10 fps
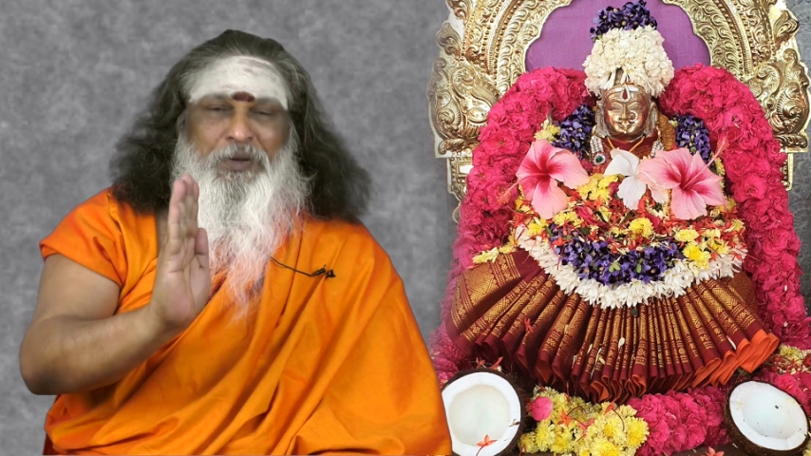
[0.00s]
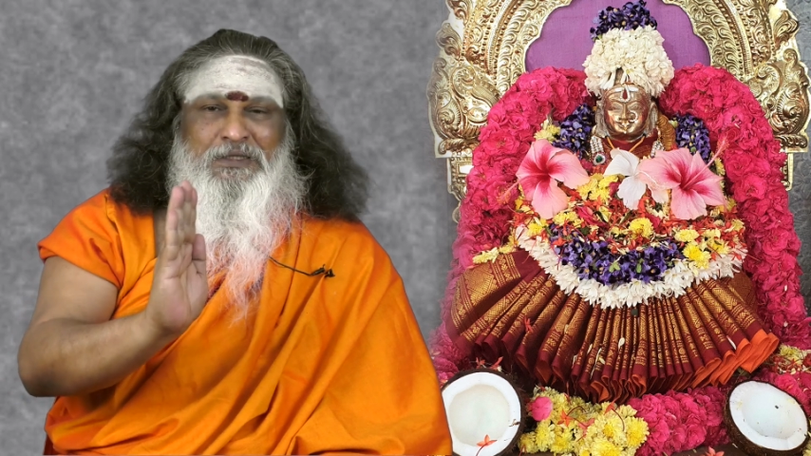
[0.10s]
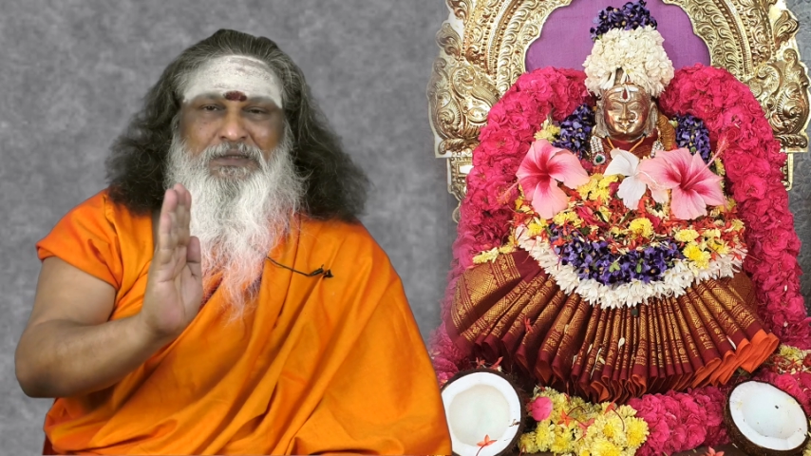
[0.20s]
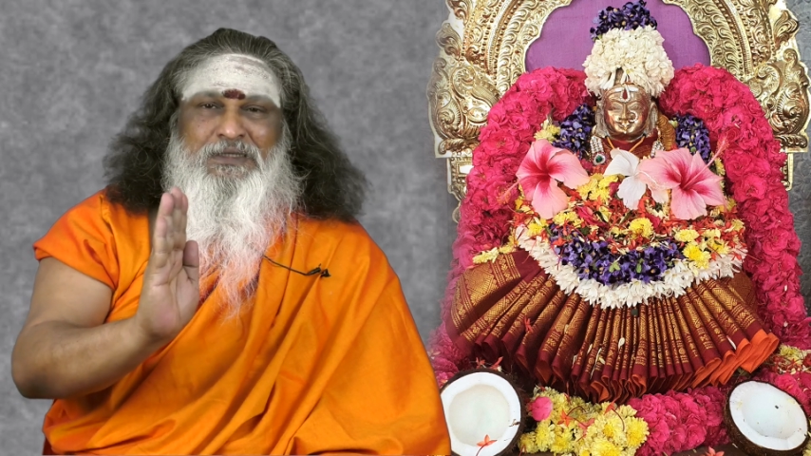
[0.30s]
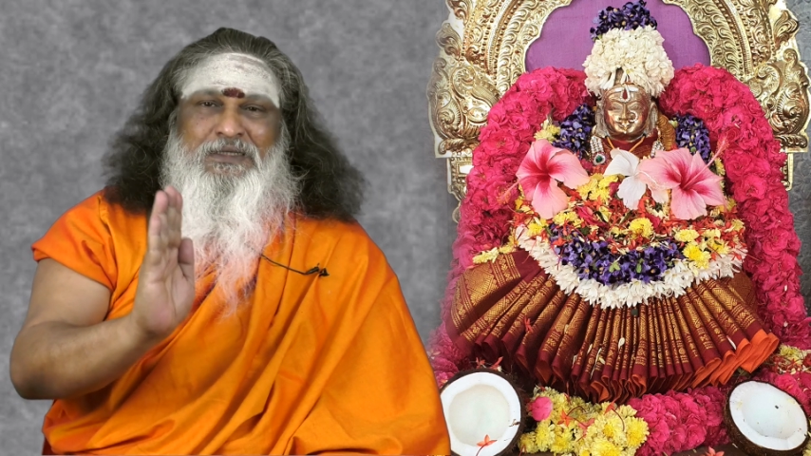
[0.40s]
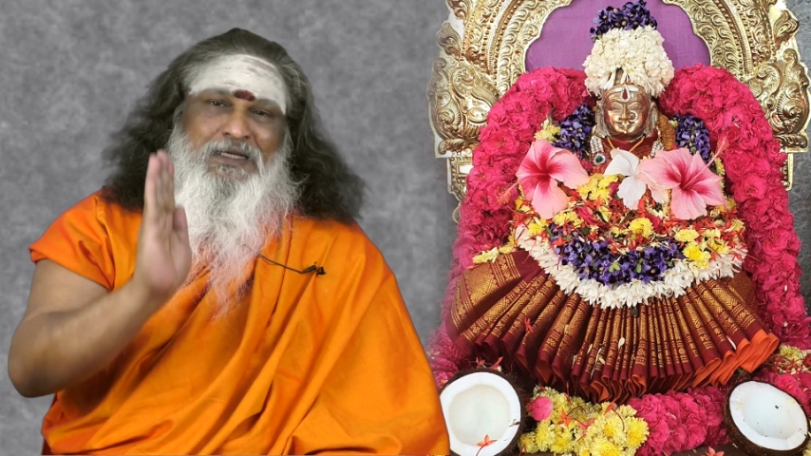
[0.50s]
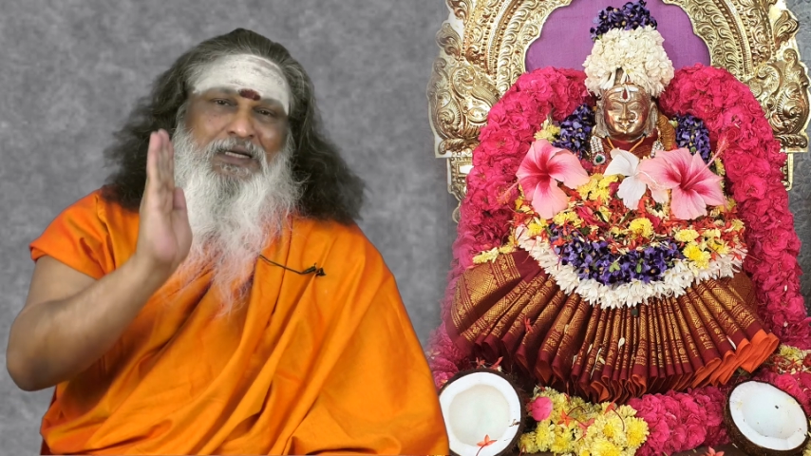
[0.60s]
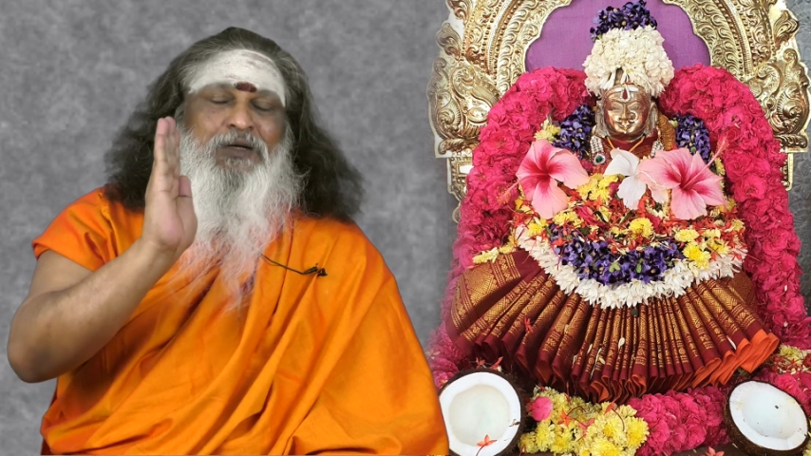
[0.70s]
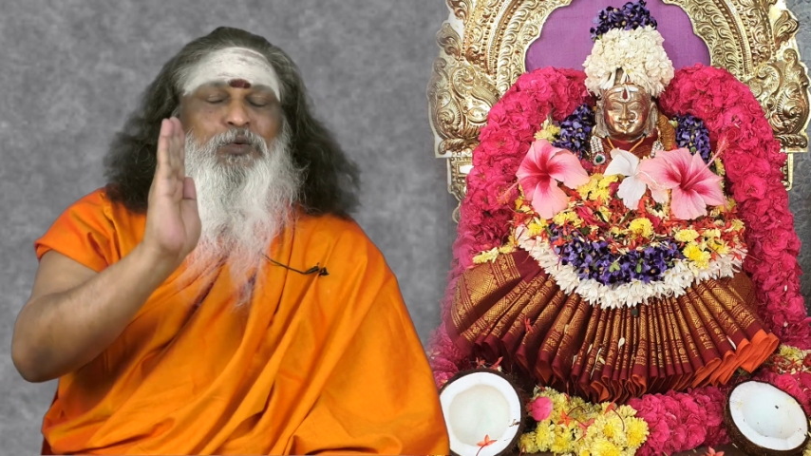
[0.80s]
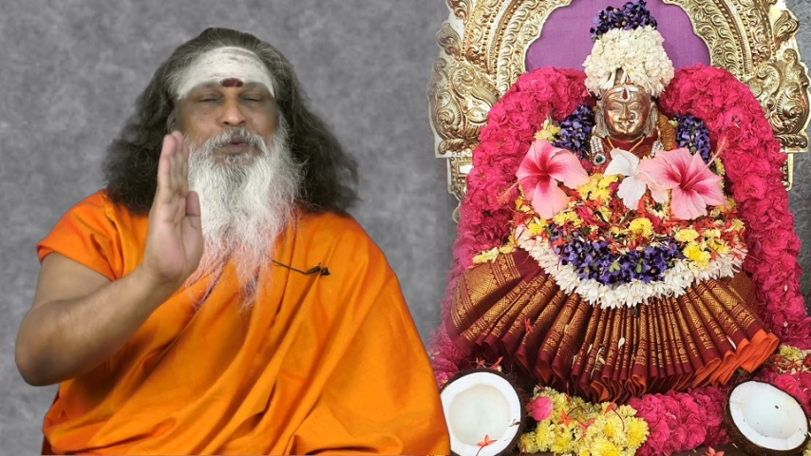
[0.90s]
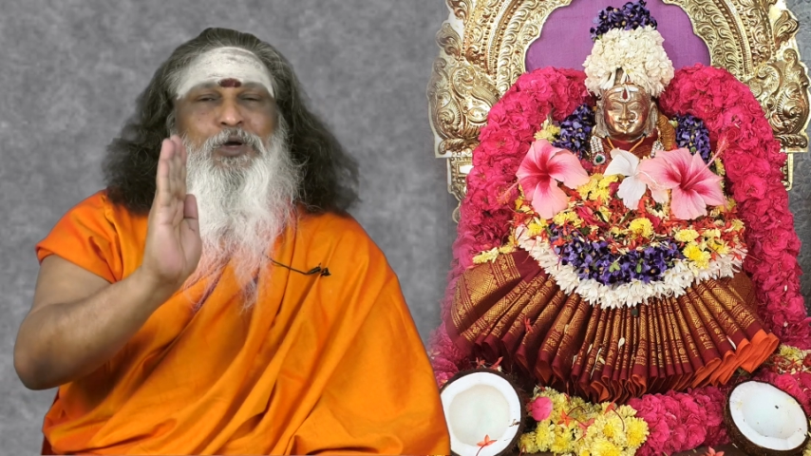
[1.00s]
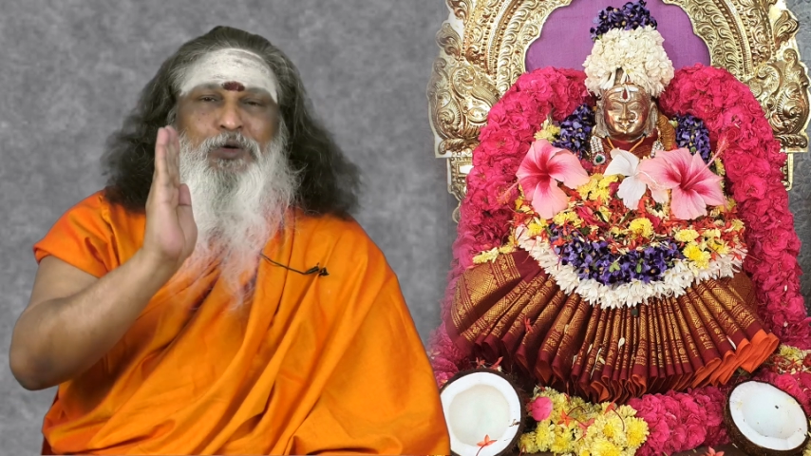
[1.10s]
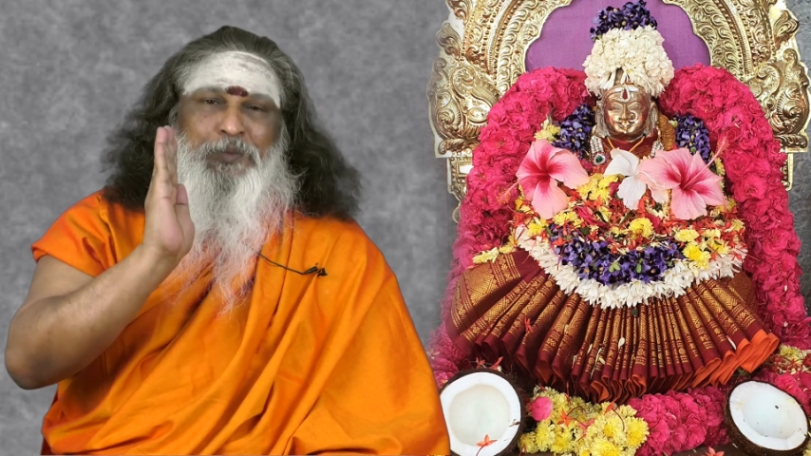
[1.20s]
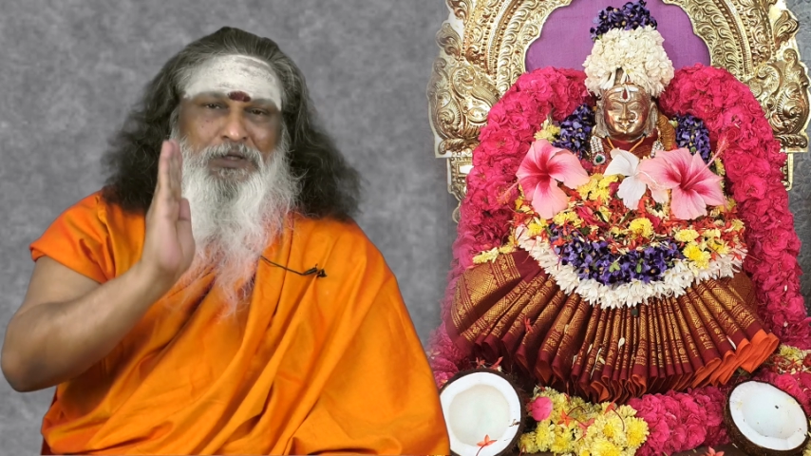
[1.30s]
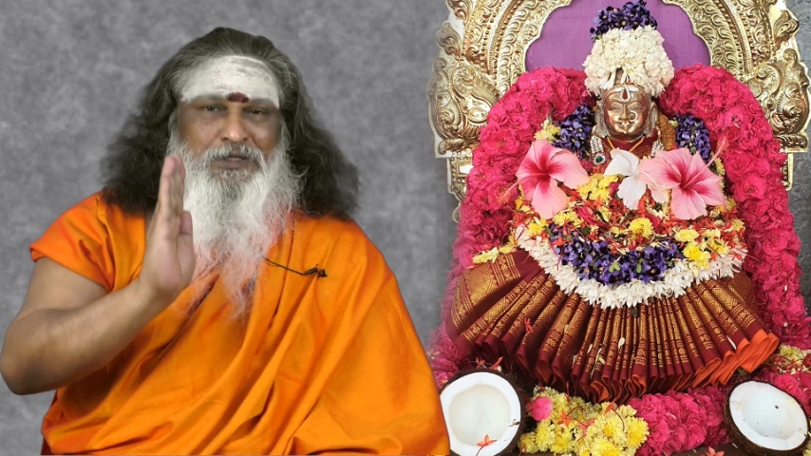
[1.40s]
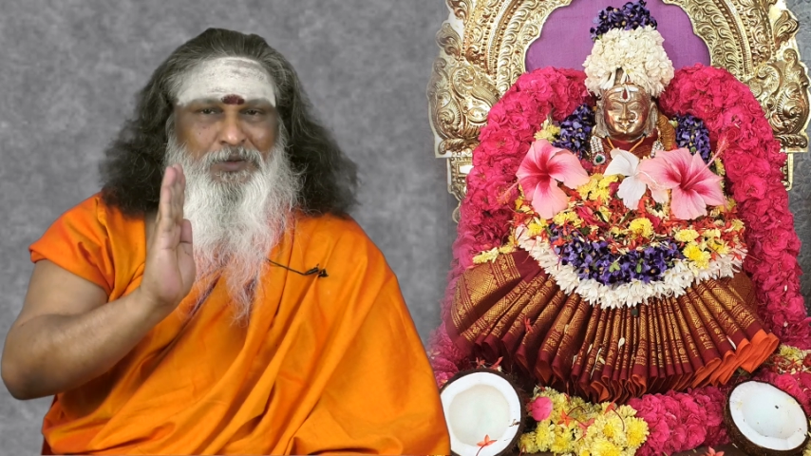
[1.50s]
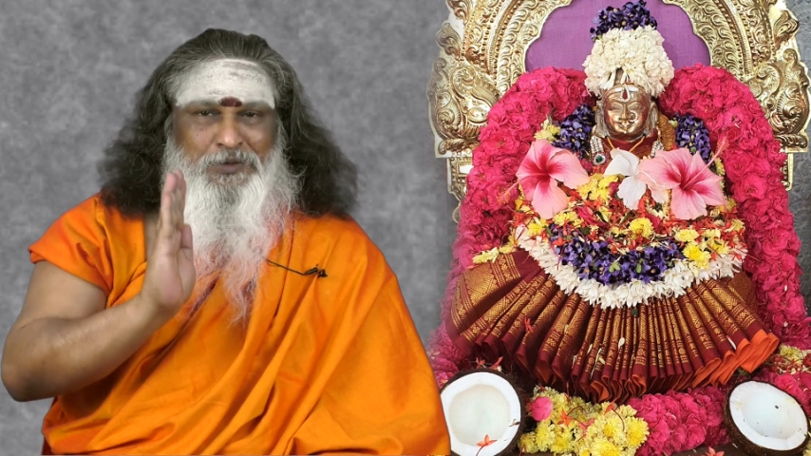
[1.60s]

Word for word: பெற்று நீங்கள் உபயோகப்படுத்தி